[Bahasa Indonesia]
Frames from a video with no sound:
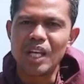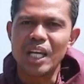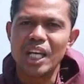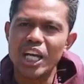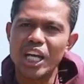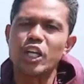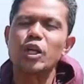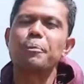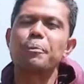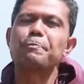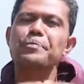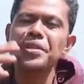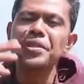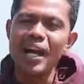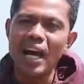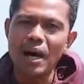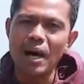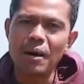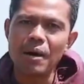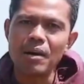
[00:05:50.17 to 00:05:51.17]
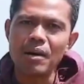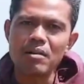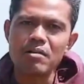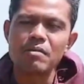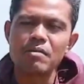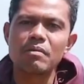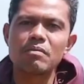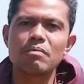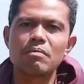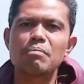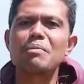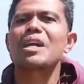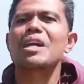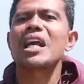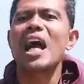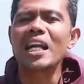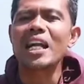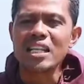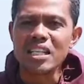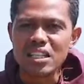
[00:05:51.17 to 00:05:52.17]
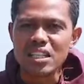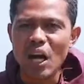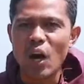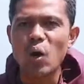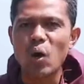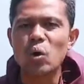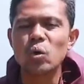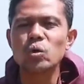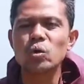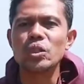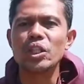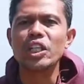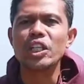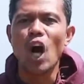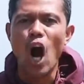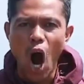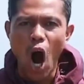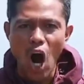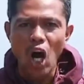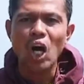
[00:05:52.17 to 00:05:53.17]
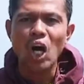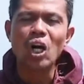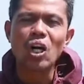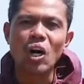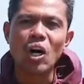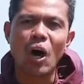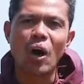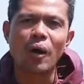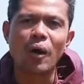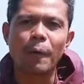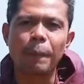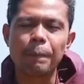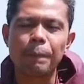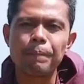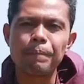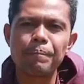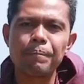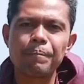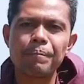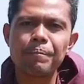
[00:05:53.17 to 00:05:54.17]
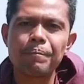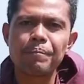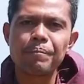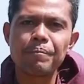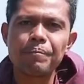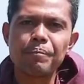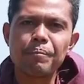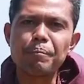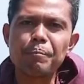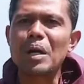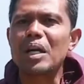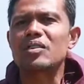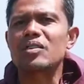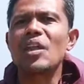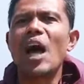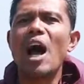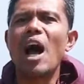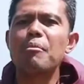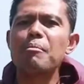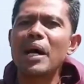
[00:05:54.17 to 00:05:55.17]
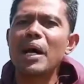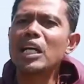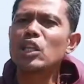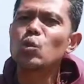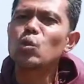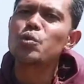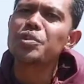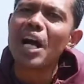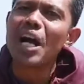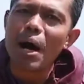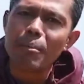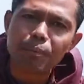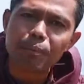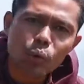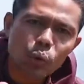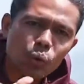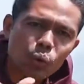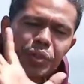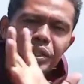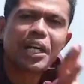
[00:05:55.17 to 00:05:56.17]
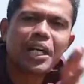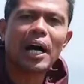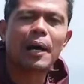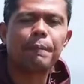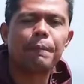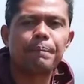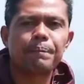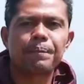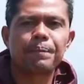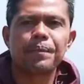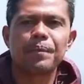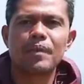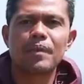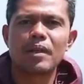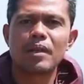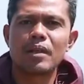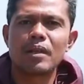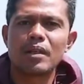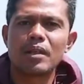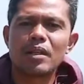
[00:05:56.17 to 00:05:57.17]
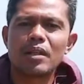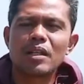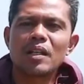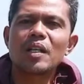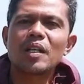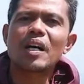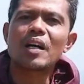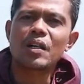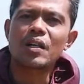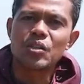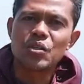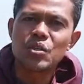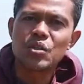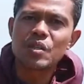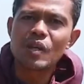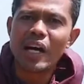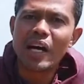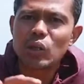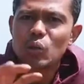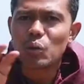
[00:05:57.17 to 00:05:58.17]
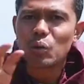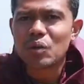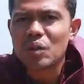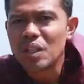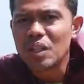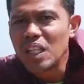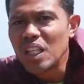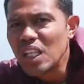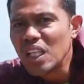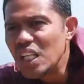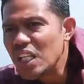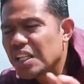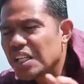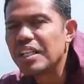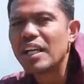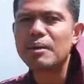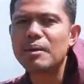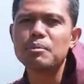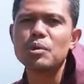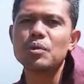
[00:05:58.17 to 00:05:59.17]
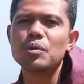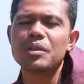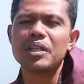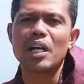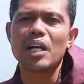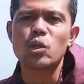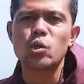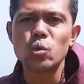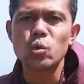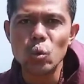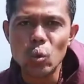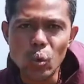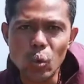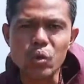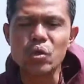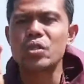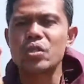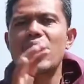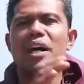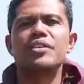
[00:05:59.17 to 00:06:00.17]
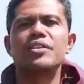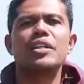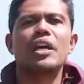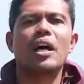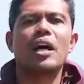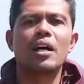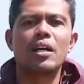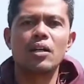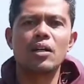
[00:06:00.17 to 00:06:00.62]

Hidupnya merantau di Hong Kong. Pertama itu tidak mudah. Kerja itu tidak mudah, susahnya.